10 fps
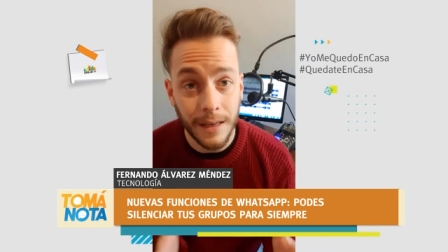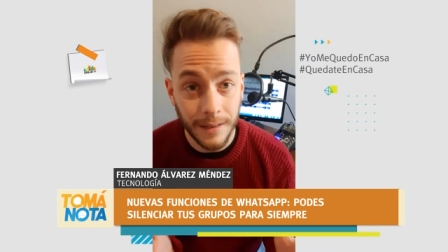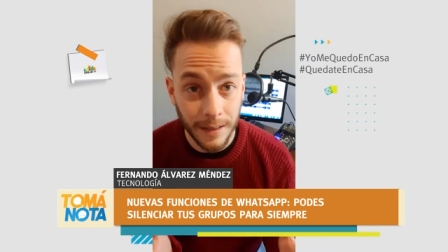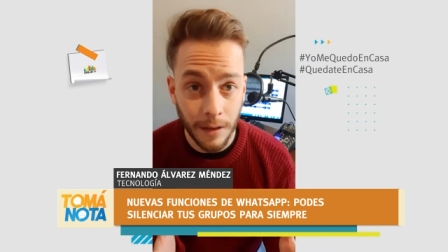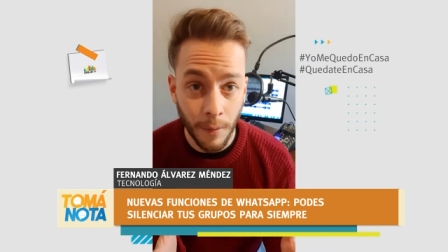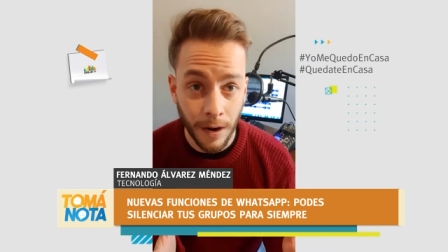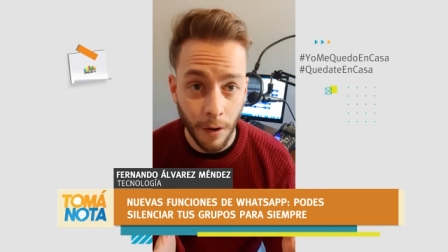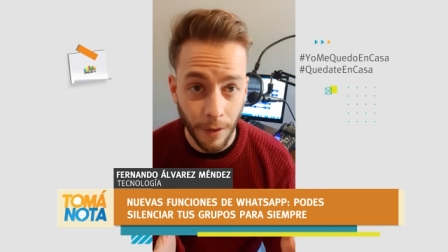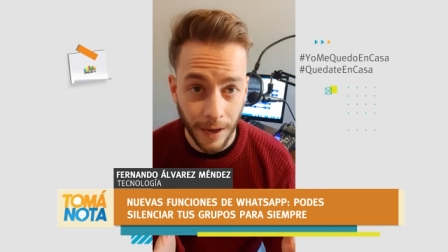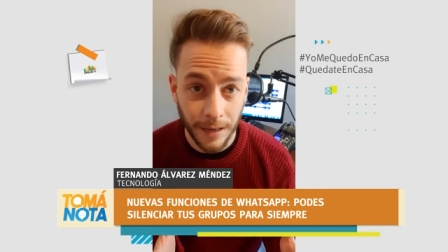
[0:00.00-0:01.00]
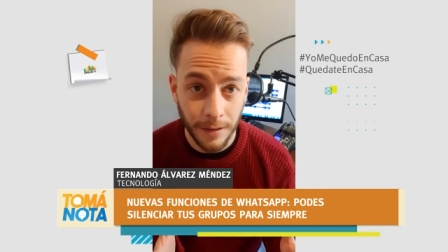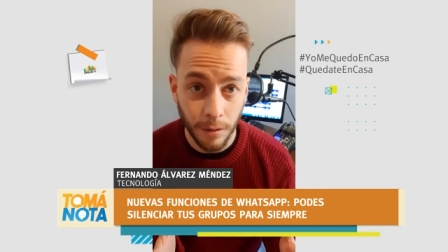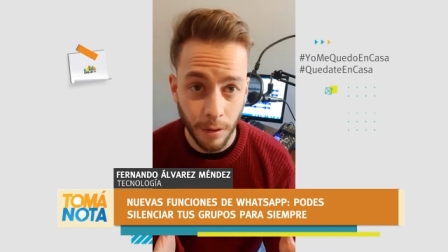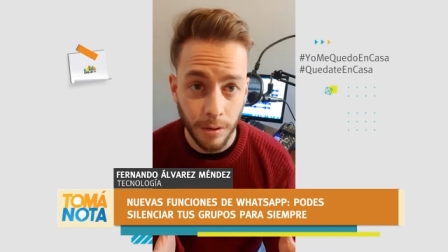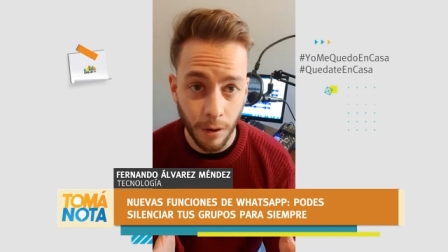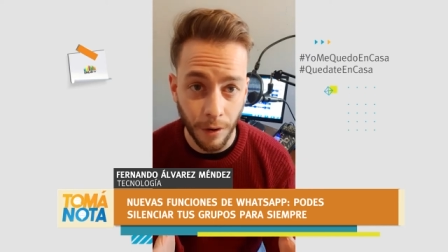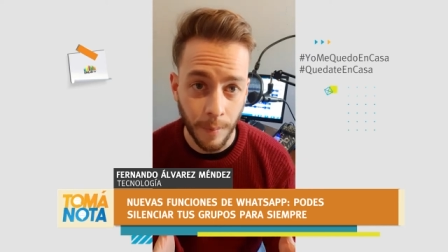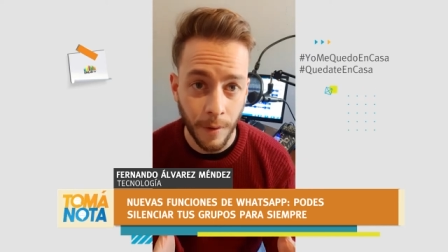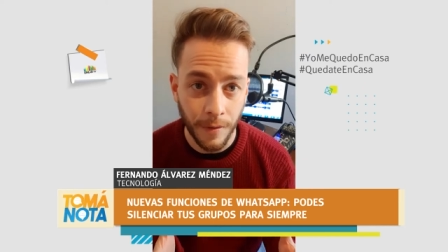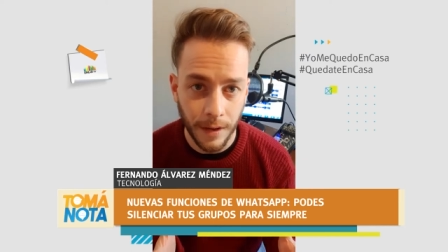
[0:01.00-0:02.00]
y sí tomar los descansos
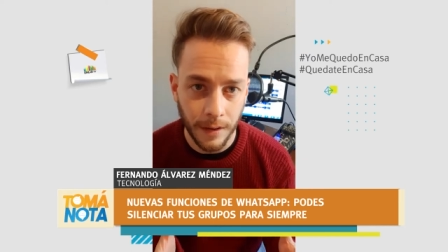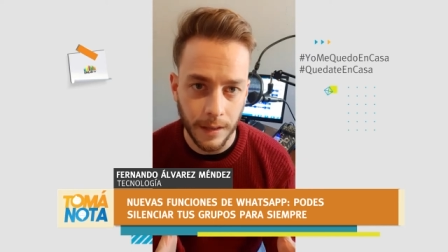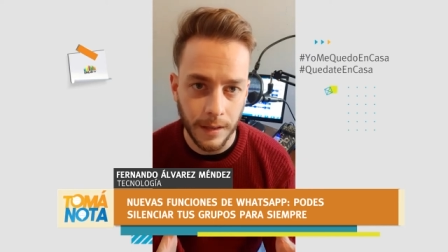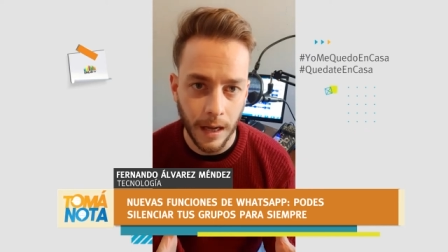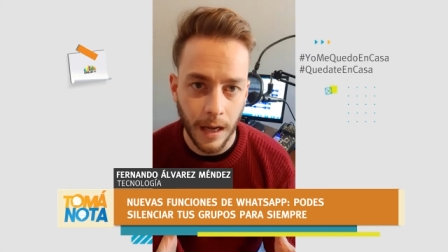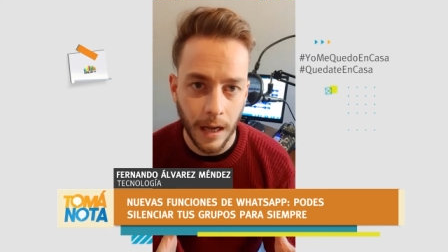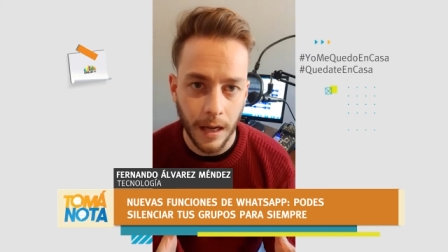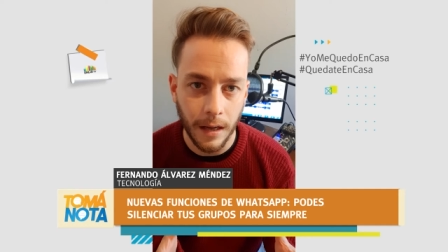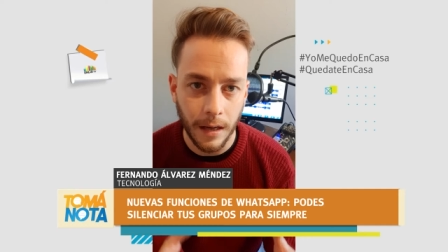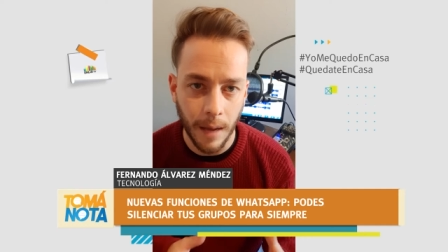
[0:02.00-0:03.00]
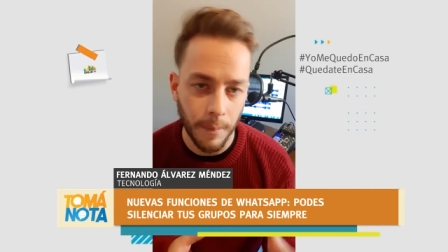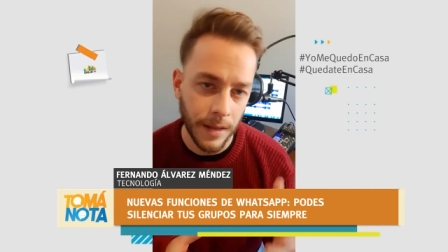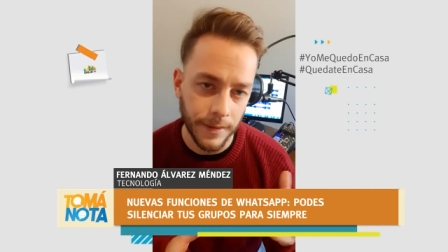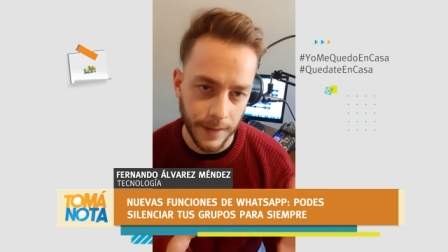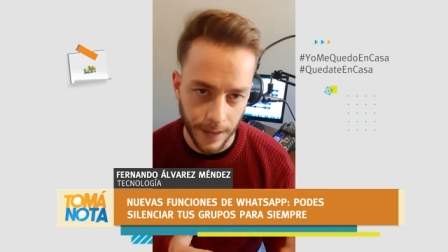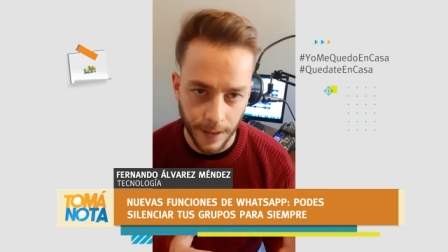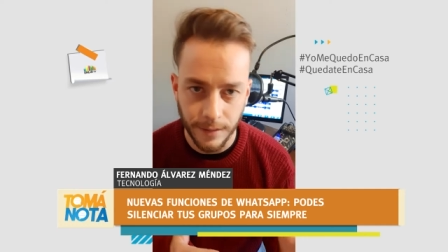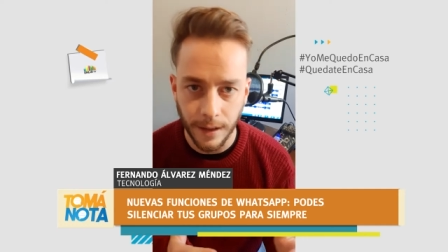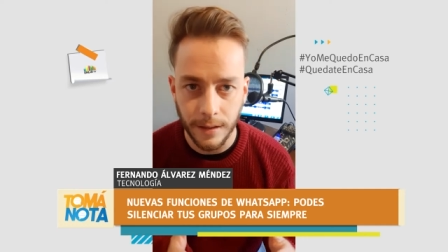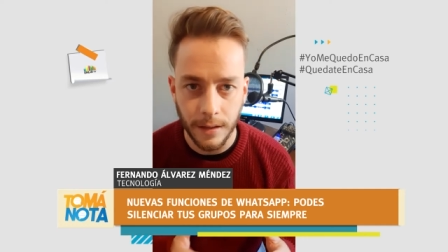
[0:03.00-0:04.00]
correspondientes a las
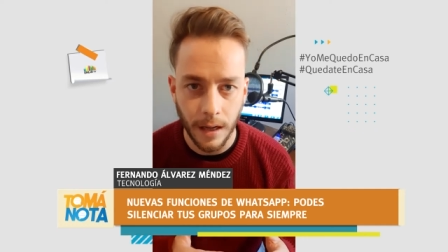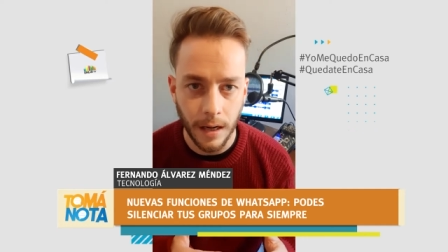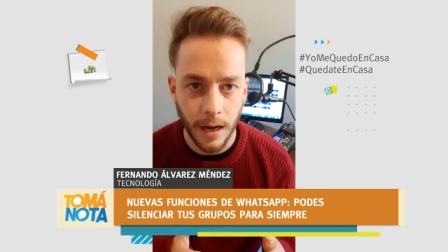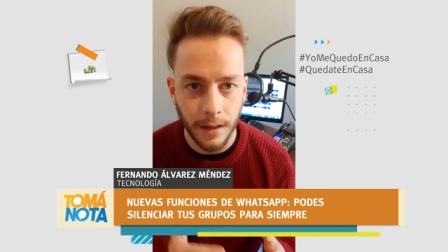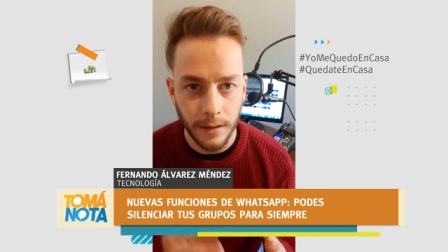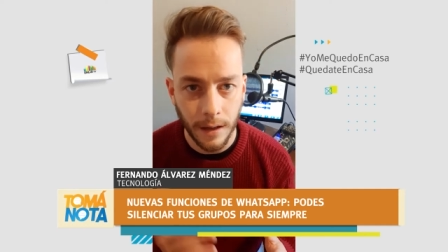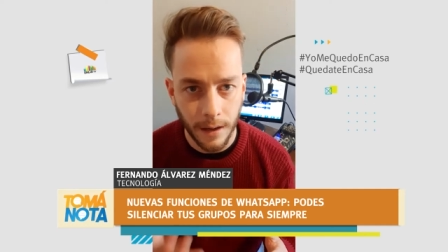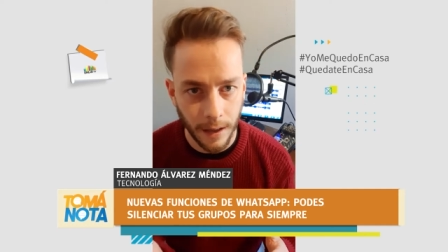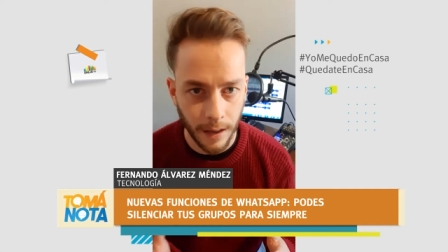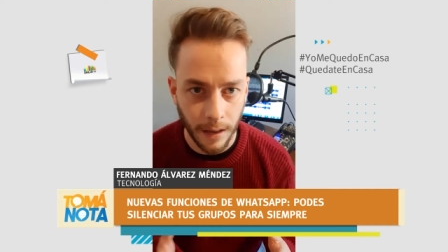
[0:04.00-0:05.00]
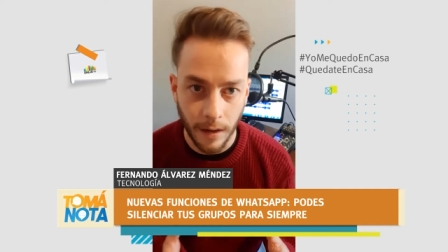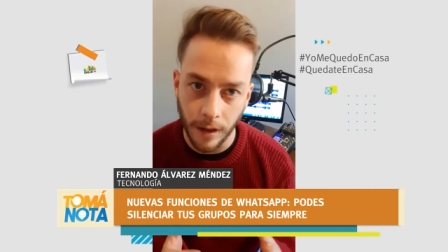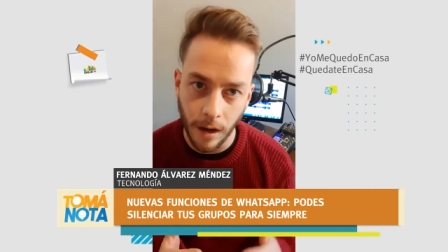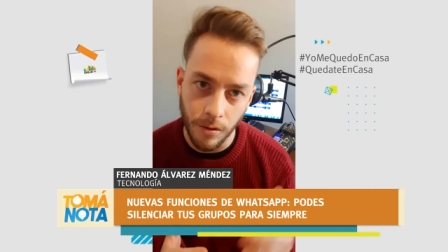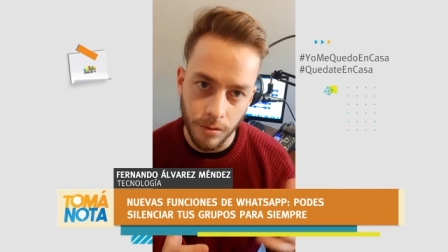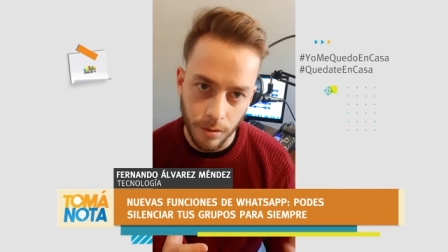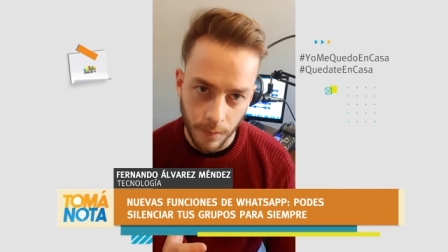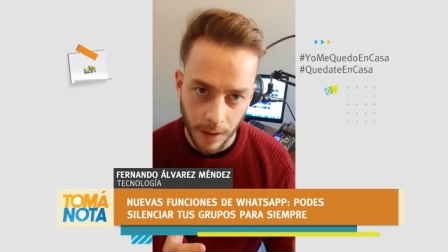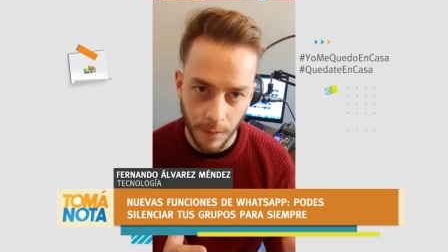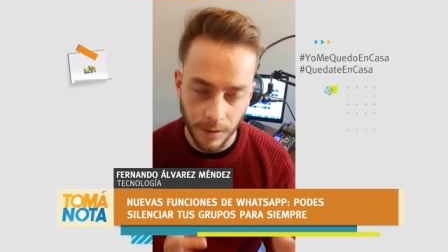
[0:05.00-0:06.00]
pantallas, a la internet, a lo que
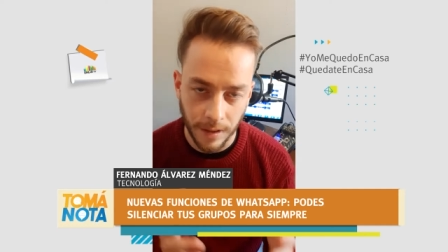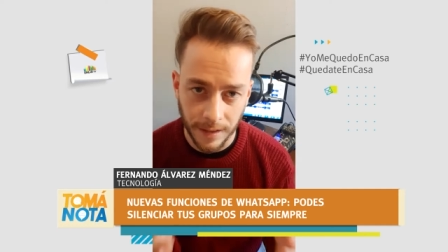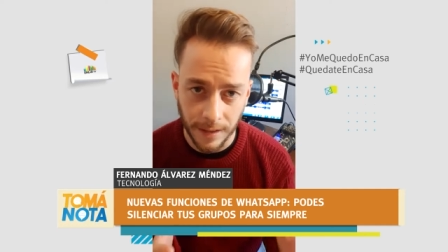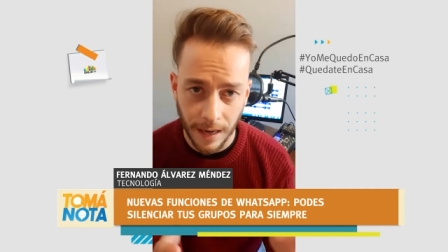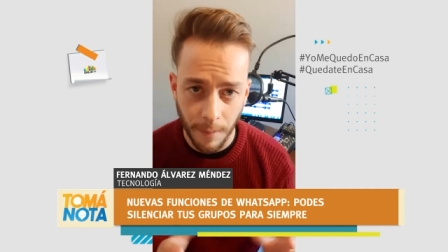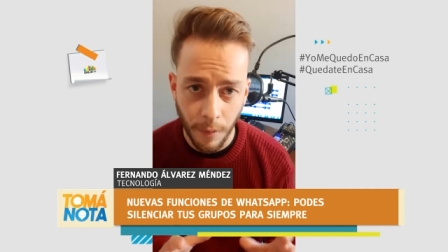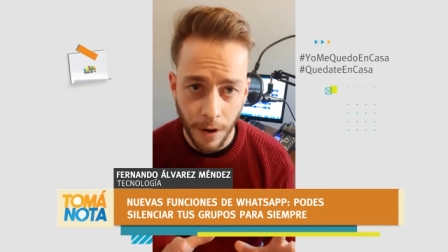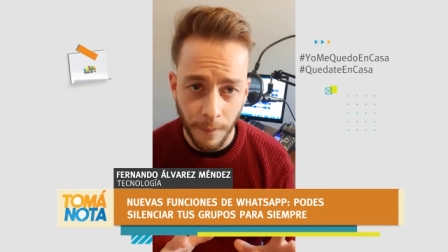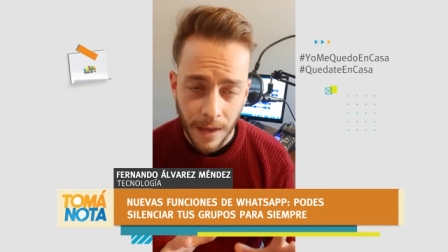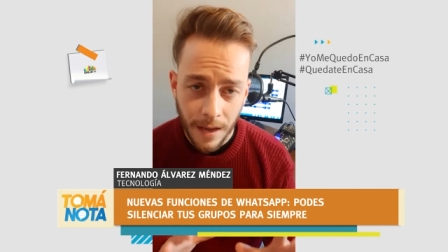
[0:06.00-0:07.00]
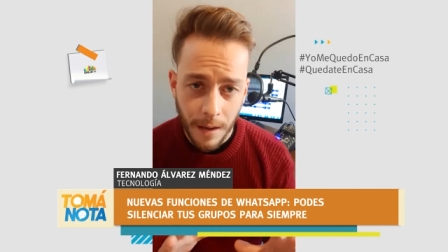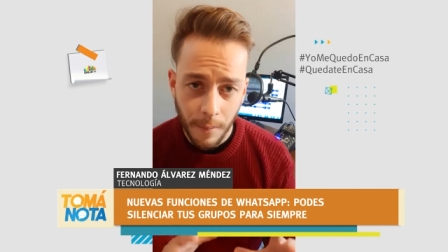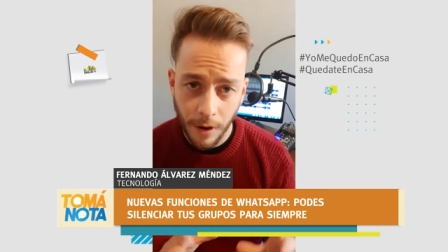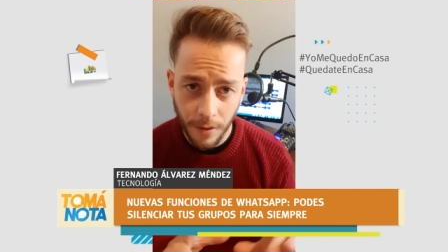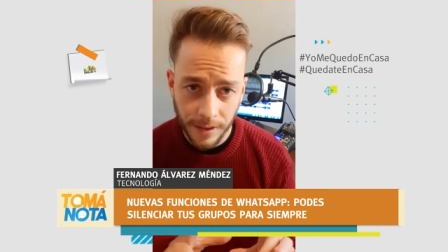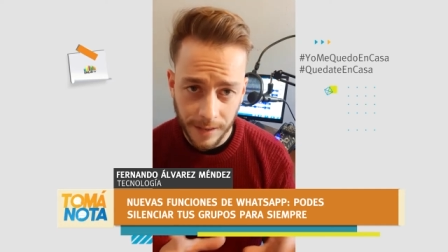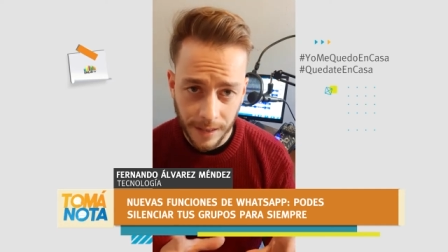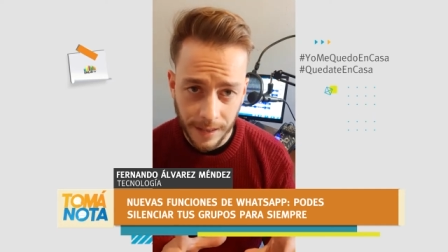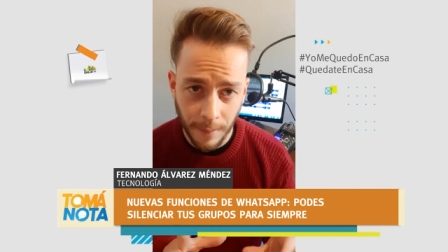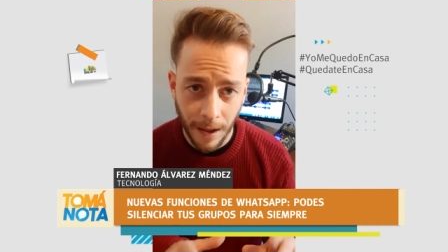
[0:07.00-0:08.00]
consumimos, etc. Bueno, pero no ese
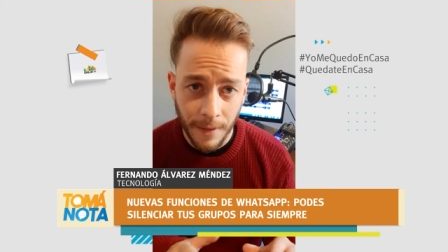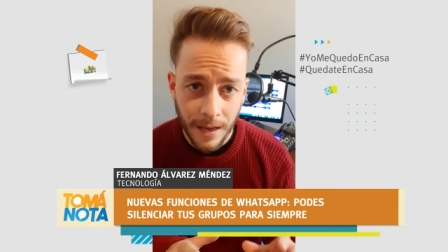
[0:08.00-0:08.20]
es el tema.